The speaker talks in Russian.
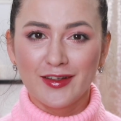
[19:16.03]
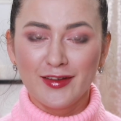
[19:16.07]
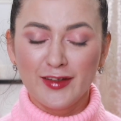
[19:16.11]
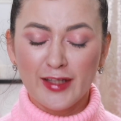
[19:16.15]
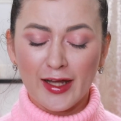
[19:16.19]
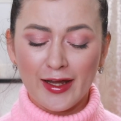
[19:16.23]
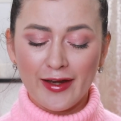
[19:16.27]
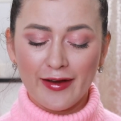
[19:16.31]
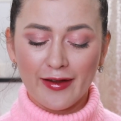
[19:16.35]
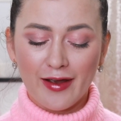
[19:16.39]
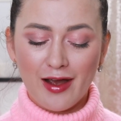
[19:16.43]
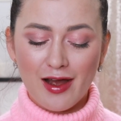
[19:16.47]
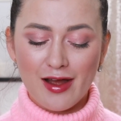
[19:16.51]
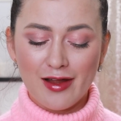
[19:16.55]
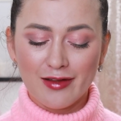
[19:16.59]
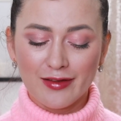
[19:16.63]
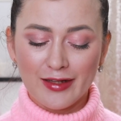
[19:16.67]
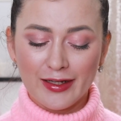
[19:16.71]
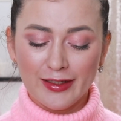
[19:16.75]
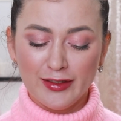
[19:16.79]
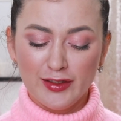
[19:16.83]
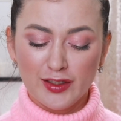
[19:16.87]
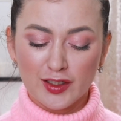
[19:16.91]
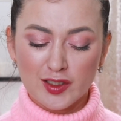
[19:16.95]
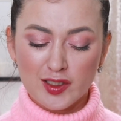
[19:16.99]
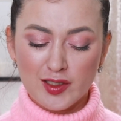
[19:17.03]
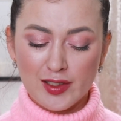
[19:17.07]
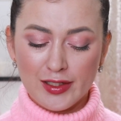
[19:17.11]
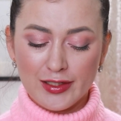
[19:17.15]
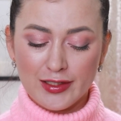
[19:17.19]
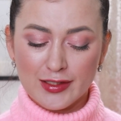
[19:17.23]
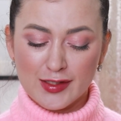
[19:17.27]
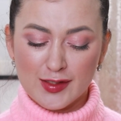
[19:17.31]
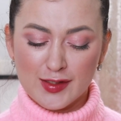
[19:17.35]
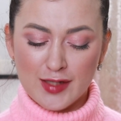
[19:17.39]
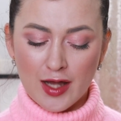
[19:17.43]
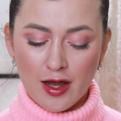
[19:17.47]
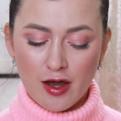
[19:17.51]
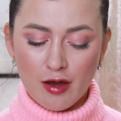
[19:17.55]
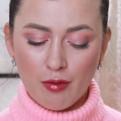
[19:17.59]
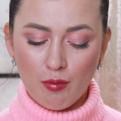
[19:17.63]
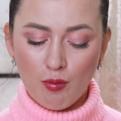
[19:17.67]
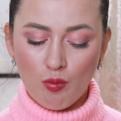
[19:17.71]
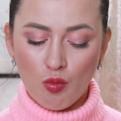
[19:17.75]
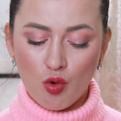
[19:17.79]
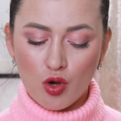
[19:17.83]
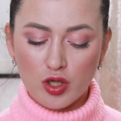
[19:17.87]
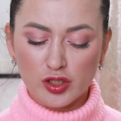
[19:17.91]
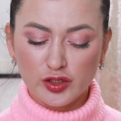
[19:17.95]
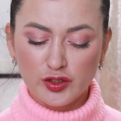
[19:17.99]
Далее хайлайтер для лица,
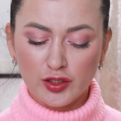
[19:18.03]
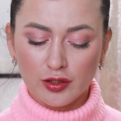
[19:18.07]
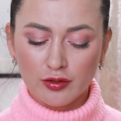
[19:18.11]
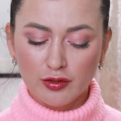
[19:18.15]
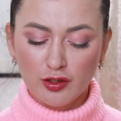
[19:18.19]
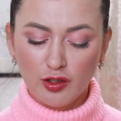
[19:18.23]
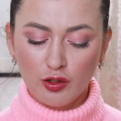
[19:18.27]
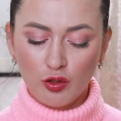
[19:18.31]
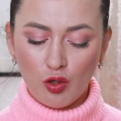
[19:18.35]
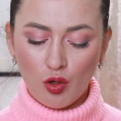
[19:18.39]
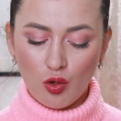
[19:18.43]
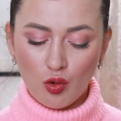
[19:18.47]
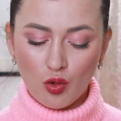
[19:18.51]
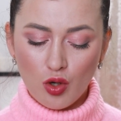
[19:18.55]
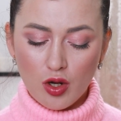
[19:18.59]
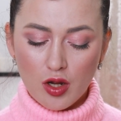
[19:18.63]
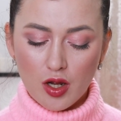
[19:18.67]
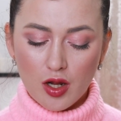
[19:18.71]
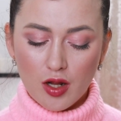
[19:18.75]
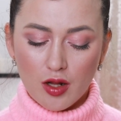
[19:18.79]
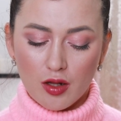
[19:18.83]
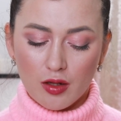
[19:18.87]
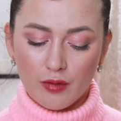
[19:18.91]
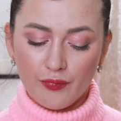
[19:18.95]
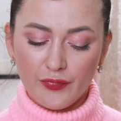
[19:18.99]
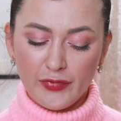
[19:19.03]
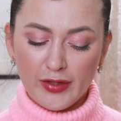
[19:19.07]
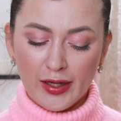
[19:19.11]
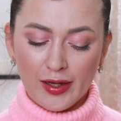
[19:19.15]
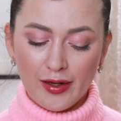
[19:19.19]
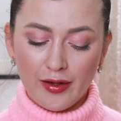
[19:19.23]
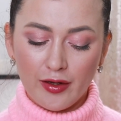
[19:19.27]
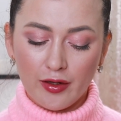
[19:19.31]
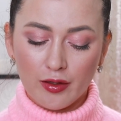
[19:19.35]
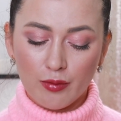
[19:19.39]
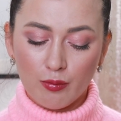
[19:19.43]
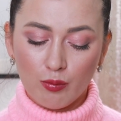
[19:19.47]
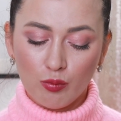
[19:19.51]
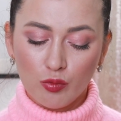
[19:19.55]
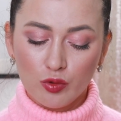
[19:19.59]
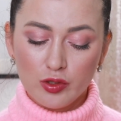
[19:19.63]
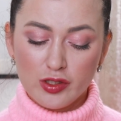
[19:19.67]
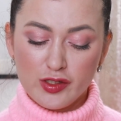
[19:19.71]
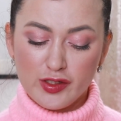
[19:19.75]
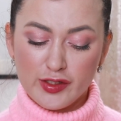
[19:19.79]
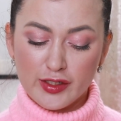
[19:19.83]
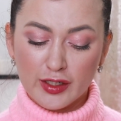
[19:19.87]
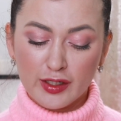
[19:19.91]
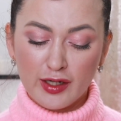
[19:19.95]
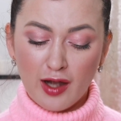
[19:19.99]
Mortal Glow, далее
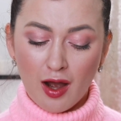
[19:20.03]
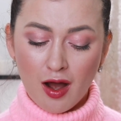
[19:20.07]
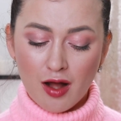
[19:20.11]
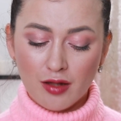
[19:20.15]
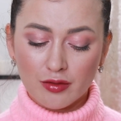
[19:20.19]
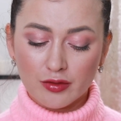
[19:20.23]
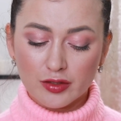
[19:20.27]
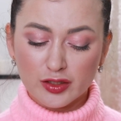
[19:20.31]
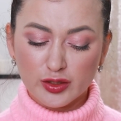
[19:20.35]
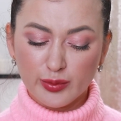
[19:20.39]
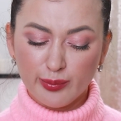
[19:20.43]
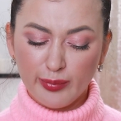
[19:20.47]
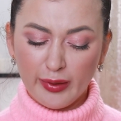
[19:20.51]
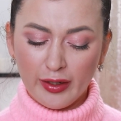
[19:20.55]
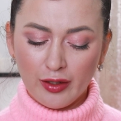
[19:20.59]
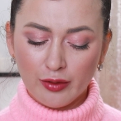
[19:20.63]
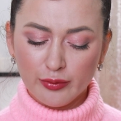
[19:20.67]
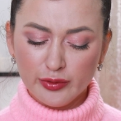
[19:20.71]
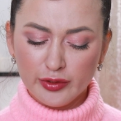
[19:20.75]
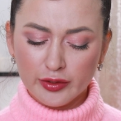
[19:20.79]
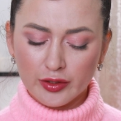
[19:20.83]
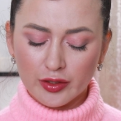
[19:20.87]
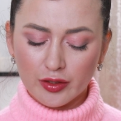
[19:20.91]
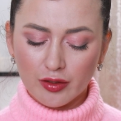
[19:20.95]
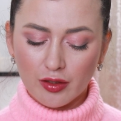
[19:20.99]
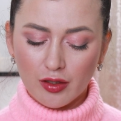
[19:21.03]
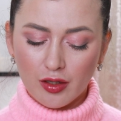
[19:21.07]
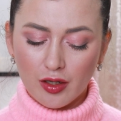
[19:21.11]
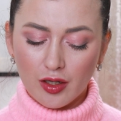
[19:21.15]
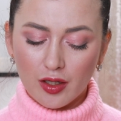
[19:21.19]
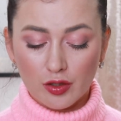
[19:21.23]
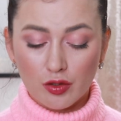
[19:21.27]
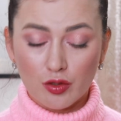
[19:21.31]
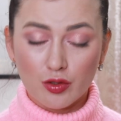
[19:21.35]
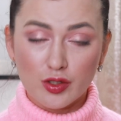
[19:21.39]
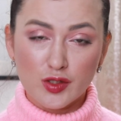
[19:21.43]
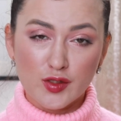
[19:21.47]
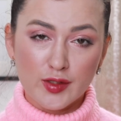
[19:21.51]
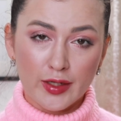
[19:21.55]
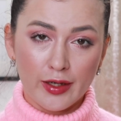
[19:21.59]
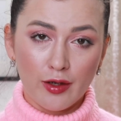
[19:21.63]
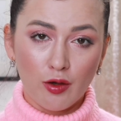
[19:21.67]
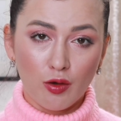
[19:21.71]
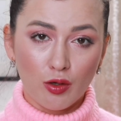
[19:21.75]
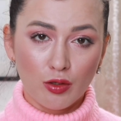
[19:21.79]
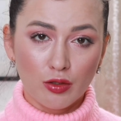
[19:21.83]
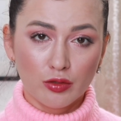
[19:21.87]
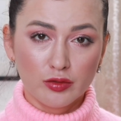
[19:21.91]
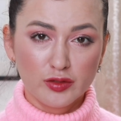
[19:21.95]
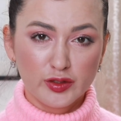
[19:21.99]
Multicolored Powder,
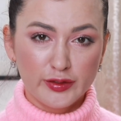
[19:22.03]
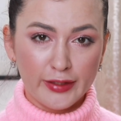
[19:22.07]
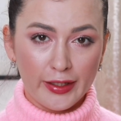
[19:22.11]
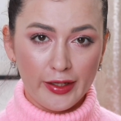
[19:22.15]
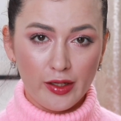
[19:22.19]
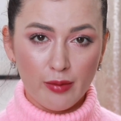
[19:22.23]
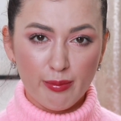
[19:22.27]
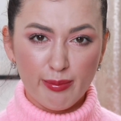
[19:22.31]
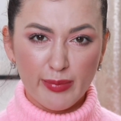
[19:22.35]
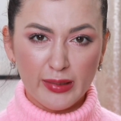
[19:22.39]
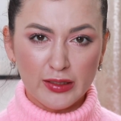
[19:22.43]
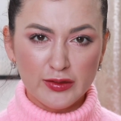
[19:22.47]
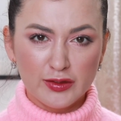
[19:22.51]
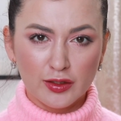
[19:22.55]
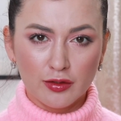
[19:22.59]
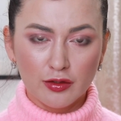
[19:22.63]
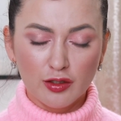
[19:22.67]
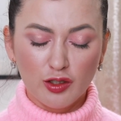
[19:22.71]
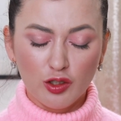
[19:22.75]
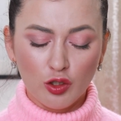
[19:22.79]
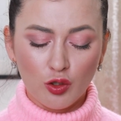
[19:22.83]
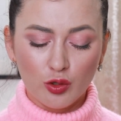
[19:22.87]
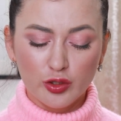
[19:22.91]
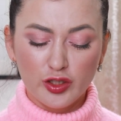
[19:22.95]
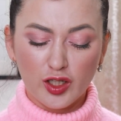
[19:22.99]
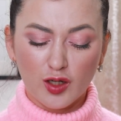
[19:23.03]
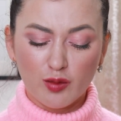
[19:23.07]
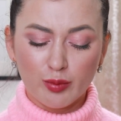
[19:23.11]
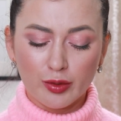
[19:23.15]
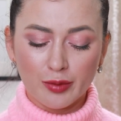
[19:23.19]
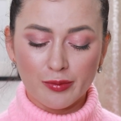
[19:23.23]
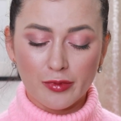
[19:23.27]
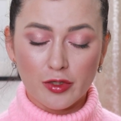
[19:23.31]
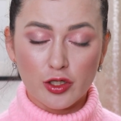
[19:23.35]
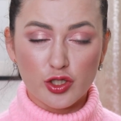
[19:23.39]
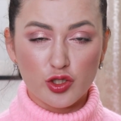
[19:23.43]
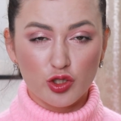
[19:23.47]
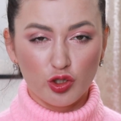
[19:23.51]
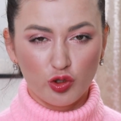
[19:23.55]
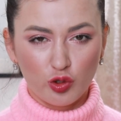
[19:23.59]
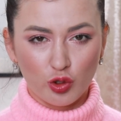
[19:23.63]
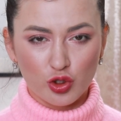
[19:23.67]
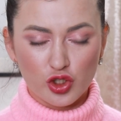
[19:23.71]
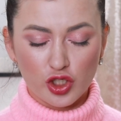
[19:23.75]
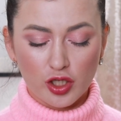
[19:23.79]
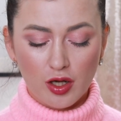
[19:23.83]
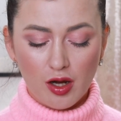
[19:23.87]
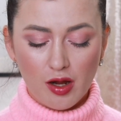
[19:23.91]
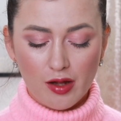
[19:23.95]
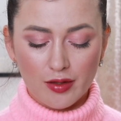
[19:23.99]
Rose All Day Petal Glow, так понимаю, что
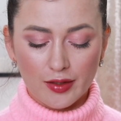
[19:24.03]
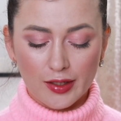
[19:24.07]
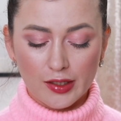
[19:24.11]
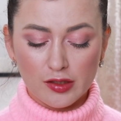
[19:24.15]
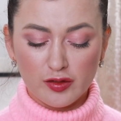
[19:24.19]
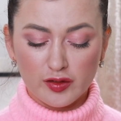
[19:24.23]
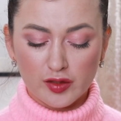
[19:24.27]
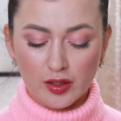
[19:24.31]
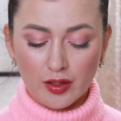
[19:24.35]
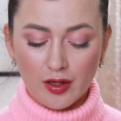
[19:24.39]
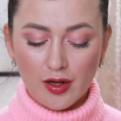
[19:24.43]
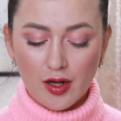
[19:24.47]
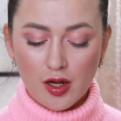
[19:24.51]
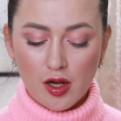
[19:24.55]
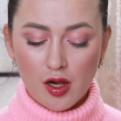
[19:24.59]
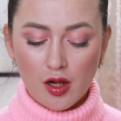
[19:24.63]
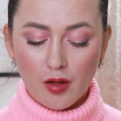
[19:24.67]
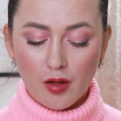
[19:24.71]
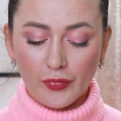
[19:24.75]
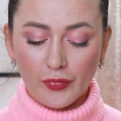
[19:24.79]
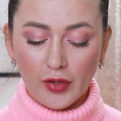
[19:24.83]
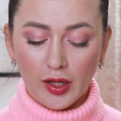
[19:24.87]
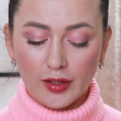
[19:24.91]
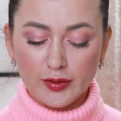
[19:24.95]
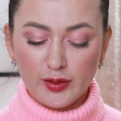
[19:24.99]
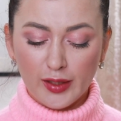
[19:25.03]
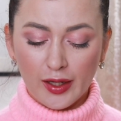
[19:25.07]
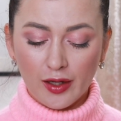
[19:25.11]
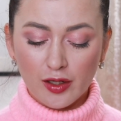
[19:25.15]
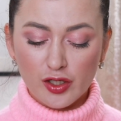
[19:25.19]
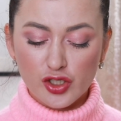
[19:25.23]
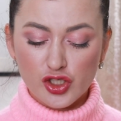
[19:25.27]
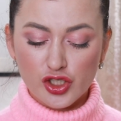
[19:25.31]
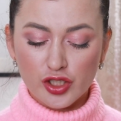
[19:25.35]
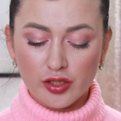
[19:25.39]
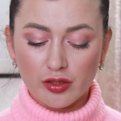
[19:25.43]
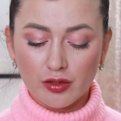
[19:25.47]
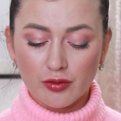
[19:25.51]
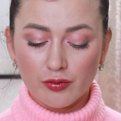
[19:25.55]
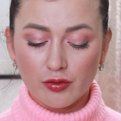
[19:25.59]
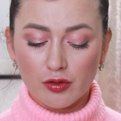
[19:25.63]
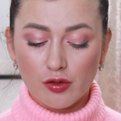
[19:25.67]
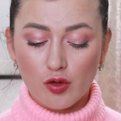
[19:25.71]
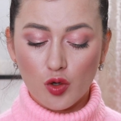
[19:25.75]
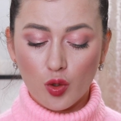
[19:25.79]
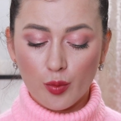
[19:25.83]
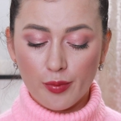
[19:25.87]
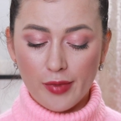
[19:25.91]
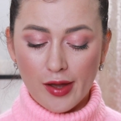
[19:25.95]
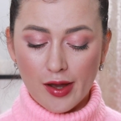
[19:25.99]
тоже хайлайтер, а также
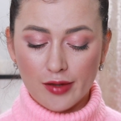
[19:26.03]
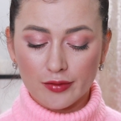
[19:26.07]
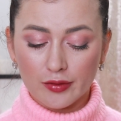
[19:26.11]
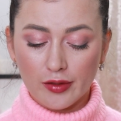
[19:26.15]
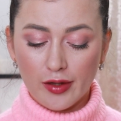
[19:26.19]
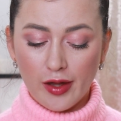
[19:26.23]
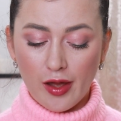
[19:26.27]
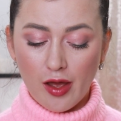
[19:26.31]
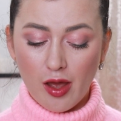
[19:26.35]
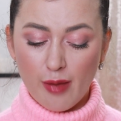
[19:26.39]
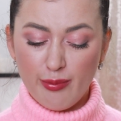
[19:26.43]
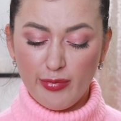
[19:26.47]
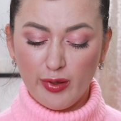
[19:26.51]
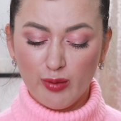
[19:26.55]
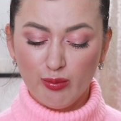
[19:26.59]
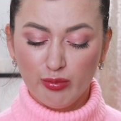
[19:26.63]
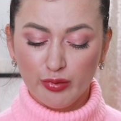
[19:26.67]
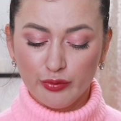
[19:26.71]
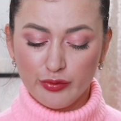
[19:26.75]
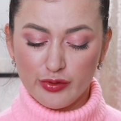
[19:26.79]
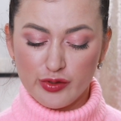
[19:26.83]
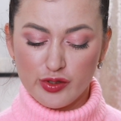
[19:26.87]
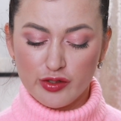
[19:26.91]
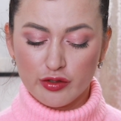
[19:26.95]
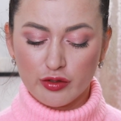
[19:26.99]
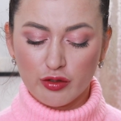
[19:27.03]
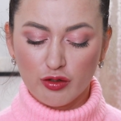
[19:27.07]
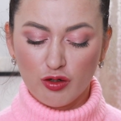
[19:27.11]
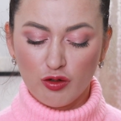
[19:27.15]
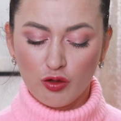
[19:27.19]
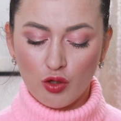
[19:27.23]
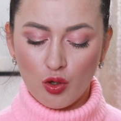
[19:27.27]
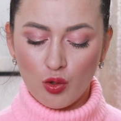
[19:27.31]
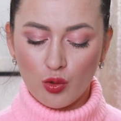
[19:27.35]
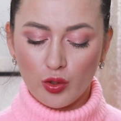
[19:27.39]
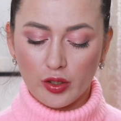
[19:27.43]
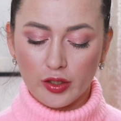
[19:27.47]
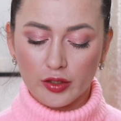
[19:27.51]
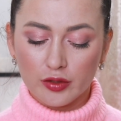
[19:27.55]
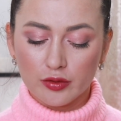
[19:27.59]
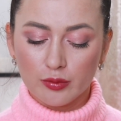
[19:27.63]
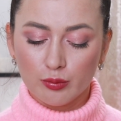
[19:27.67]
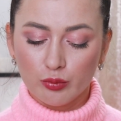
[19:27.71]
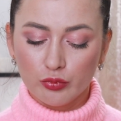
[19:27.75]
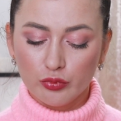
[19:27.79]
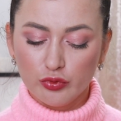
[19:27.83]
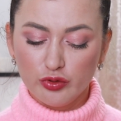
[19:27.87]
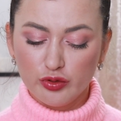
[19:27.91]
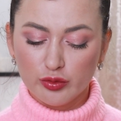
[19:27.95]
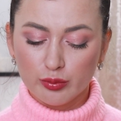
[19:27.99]
румяна Happy Booster, Glow and
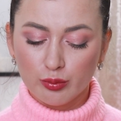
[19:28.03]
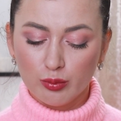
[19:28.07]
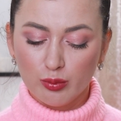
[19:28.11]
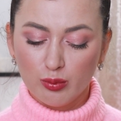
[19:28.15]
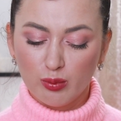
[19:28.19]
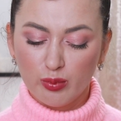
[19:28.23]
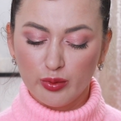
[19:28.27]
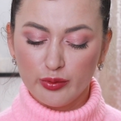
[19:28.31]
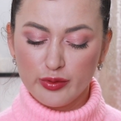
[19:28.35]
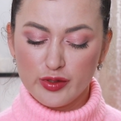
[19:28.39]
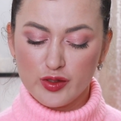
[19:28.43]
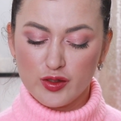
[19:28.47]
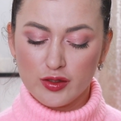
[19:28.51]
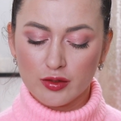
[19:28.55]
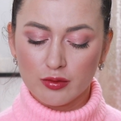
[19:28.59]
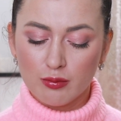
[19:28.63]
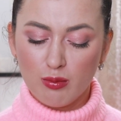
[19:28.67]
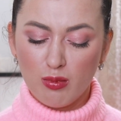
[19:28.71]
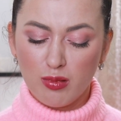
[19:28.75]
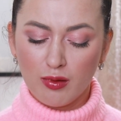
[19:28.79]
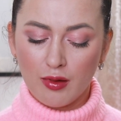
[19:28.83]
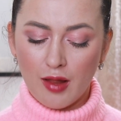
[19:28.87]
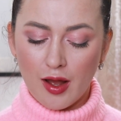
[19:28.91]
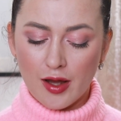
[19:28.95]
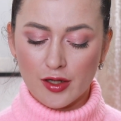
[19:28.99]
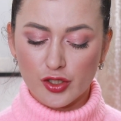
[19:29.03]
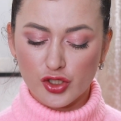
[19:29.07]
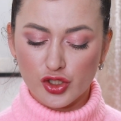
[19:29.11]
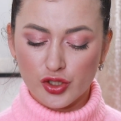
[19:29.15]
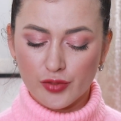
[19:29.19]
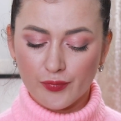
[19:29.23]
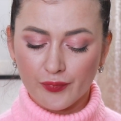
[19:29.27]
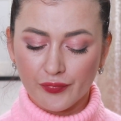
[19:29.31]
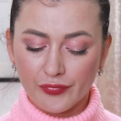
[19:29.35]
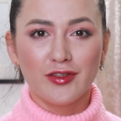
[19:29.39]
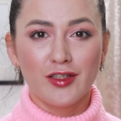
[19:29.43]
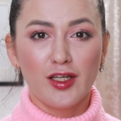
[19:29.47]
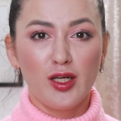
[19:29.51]
Mood Boosting Blush.